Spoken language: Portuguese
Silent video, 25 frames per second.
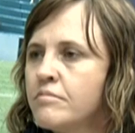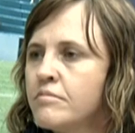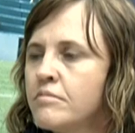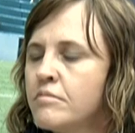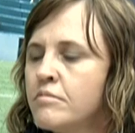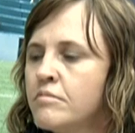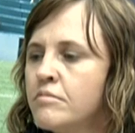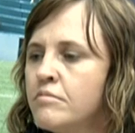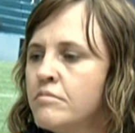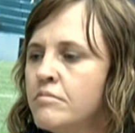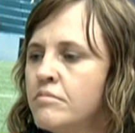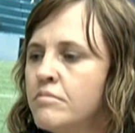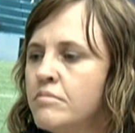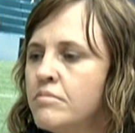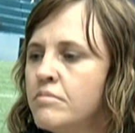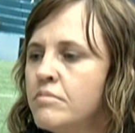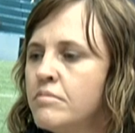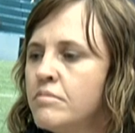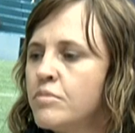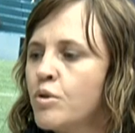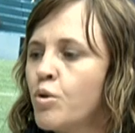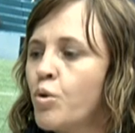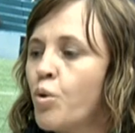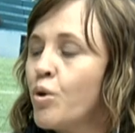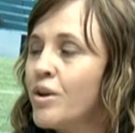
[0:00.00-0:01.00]
um
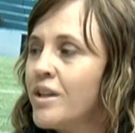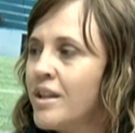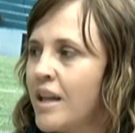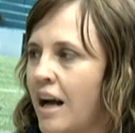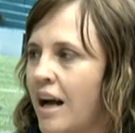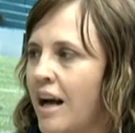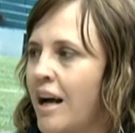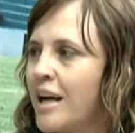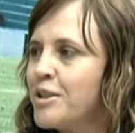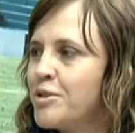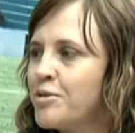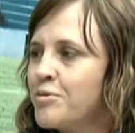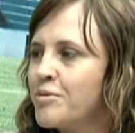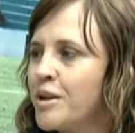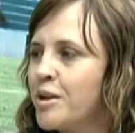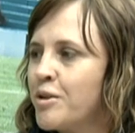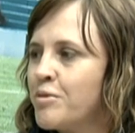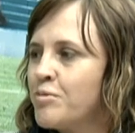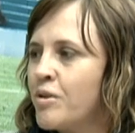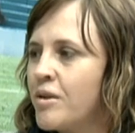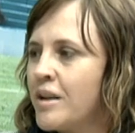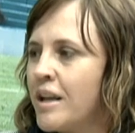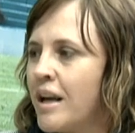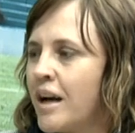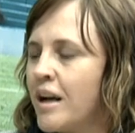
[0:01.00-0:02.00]
cuidado, né?
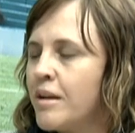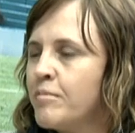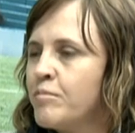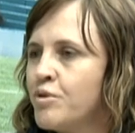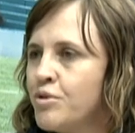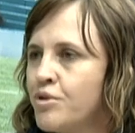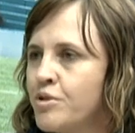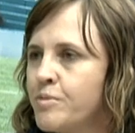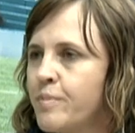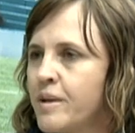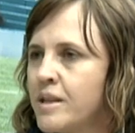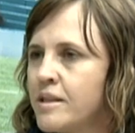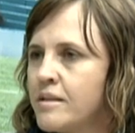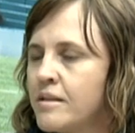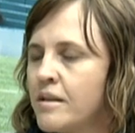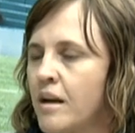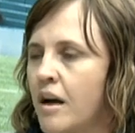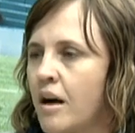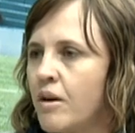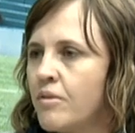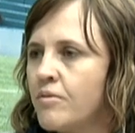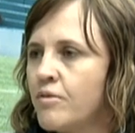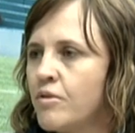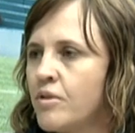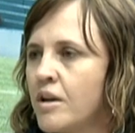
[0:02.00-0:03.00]
Um olhar muito
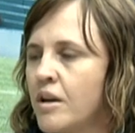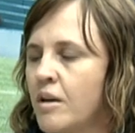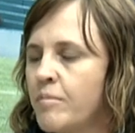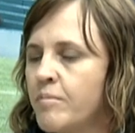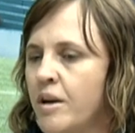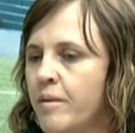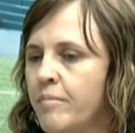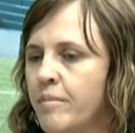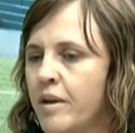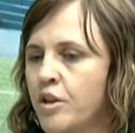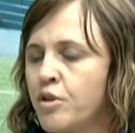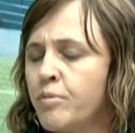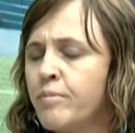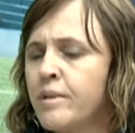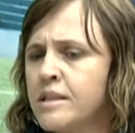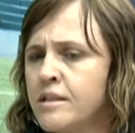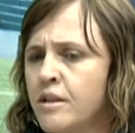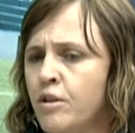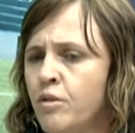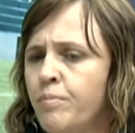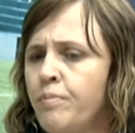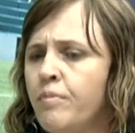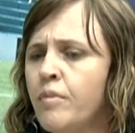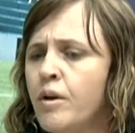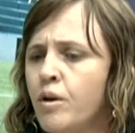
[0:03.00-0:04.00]
especial no encaminhamento. Mas
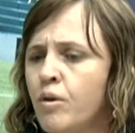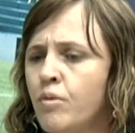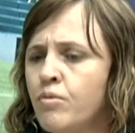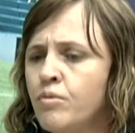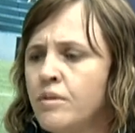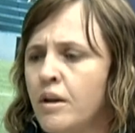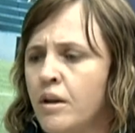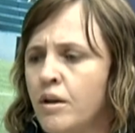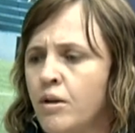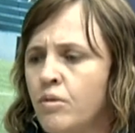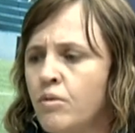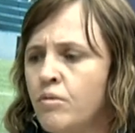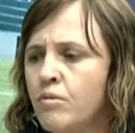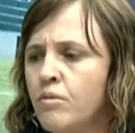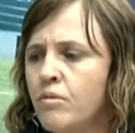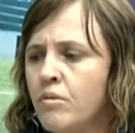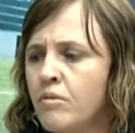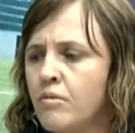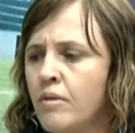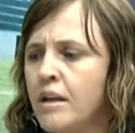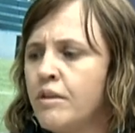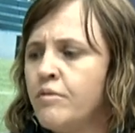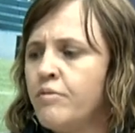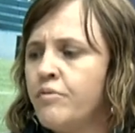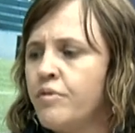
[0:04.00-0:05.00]
eu, eu, eu
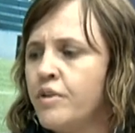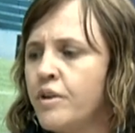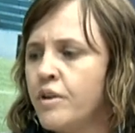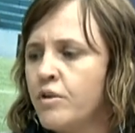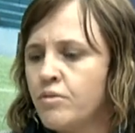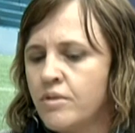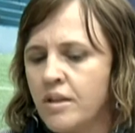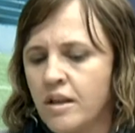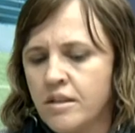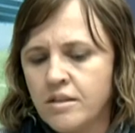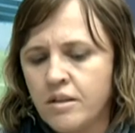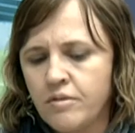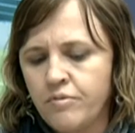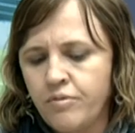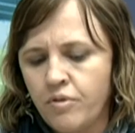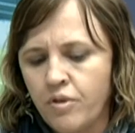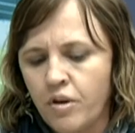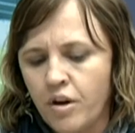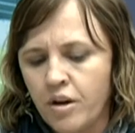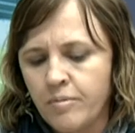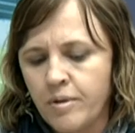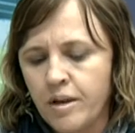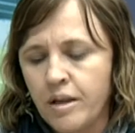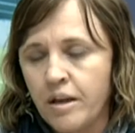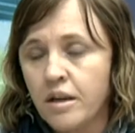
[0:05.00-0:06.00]
qualifico desta
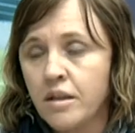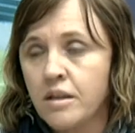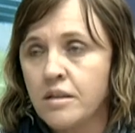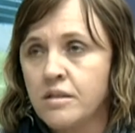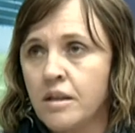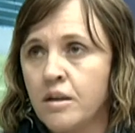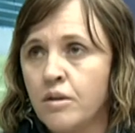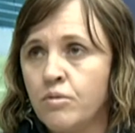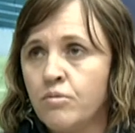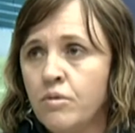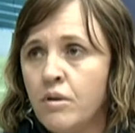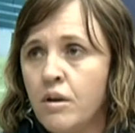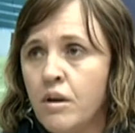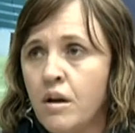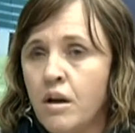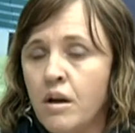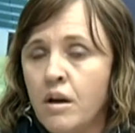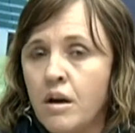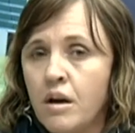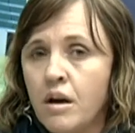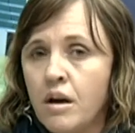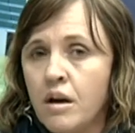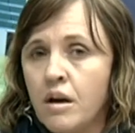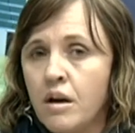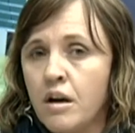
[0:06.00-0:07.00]
forma, né? Que são
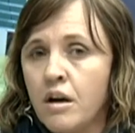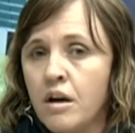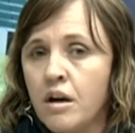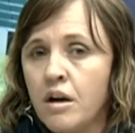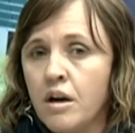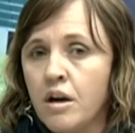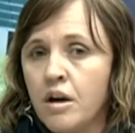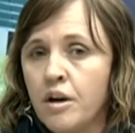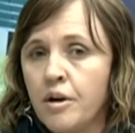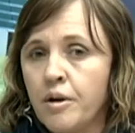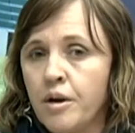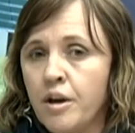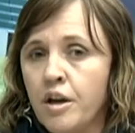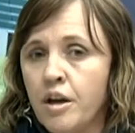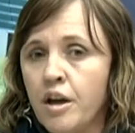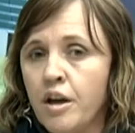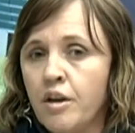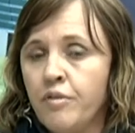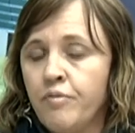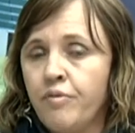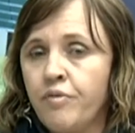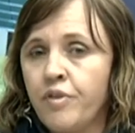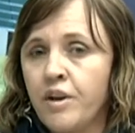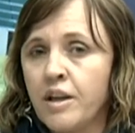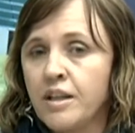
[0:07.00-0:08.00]
uh,
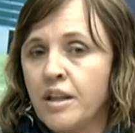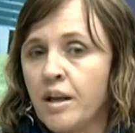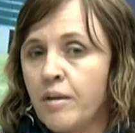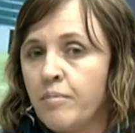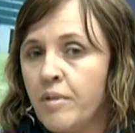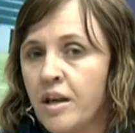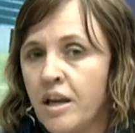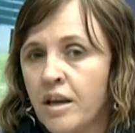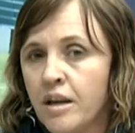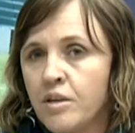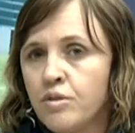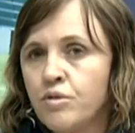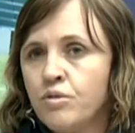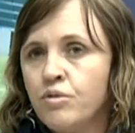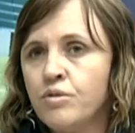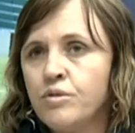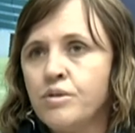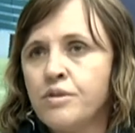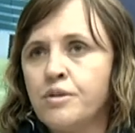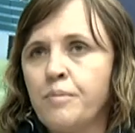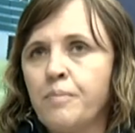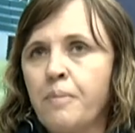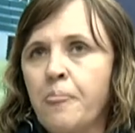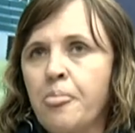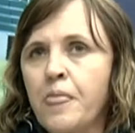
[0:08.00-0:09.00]

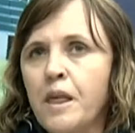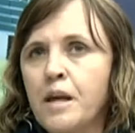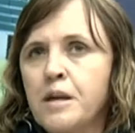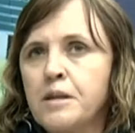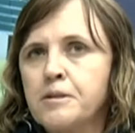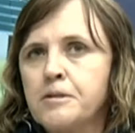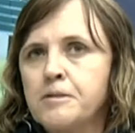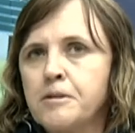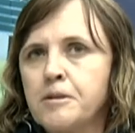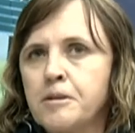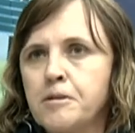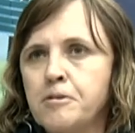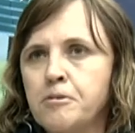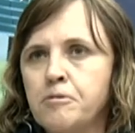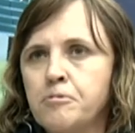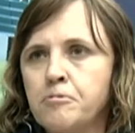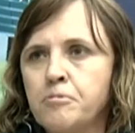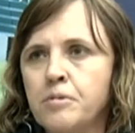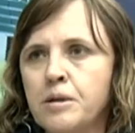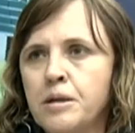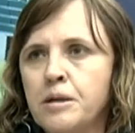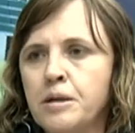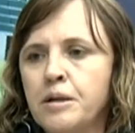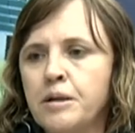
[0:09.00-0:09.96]
enfrentamentos, são uh,